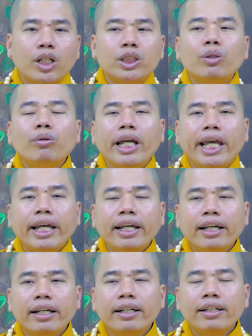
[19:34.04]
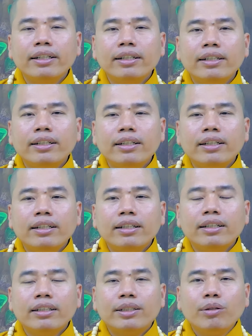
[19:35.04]
cho chú nghe
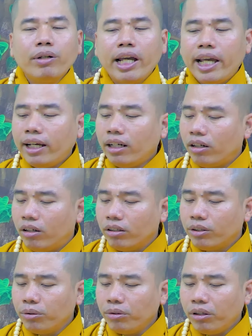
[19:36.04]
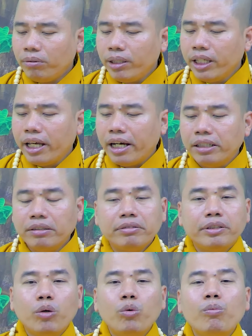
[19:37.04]
chú nghe rồi chú nói bây giờ
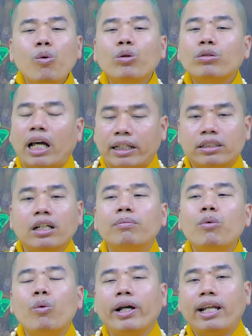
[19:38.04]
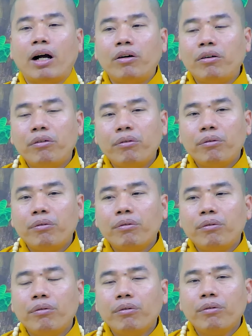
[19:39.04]
chú muốn thật sự muốn quay đầu
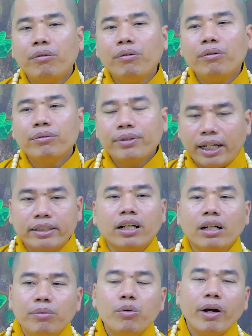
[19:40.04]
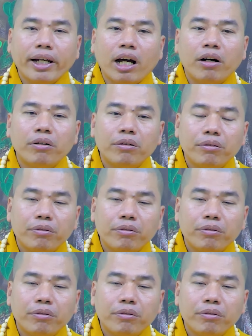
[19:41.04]
thật sự muốn quay đầu